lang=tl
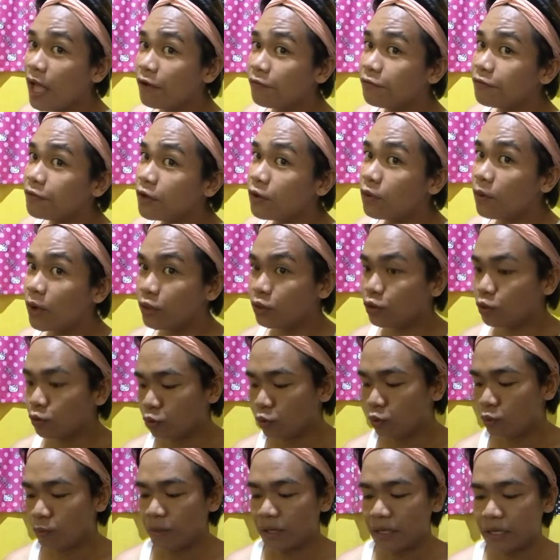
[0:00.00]
After 1
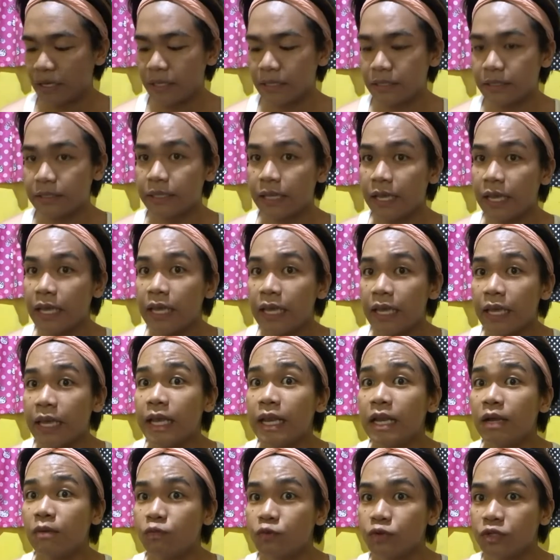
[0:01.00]
to 2 minutes,
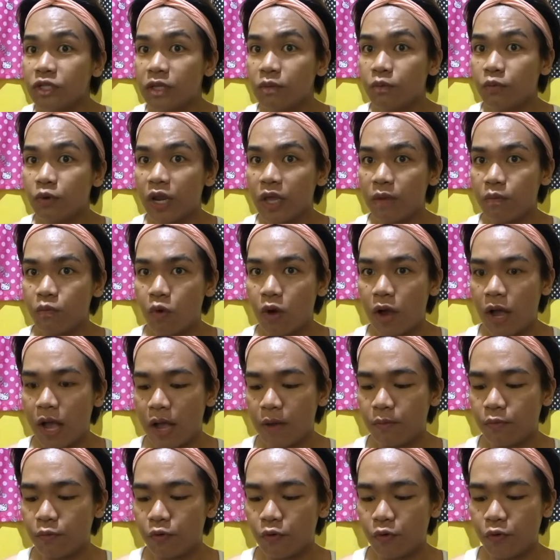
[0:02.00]
hilamusan mo na yung
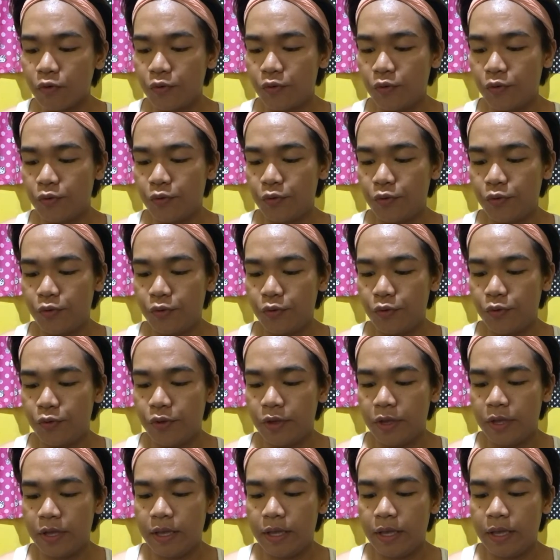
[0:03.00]
mukha mo.
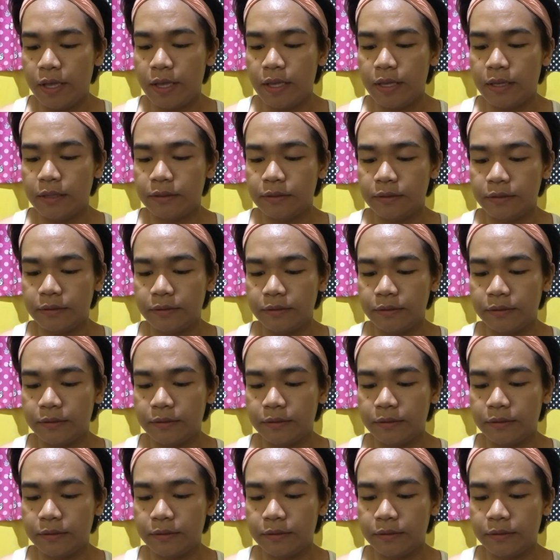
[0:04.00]
Ayan.